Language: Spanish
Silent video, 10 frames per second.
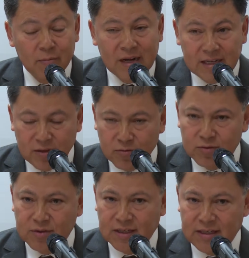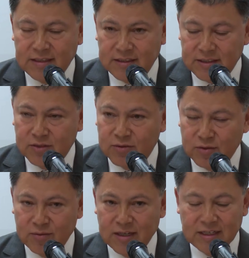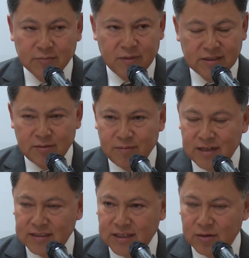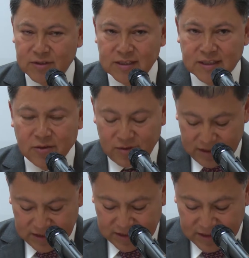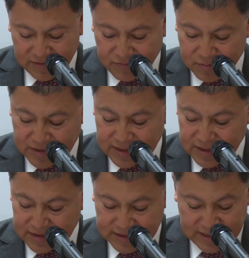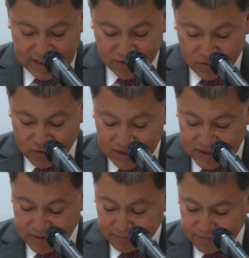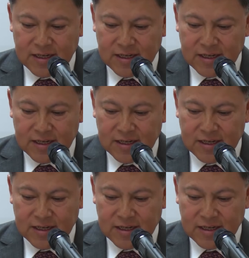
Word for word: mellitus, que insisto es una de las principales causas que originan enfermedad renal crónica.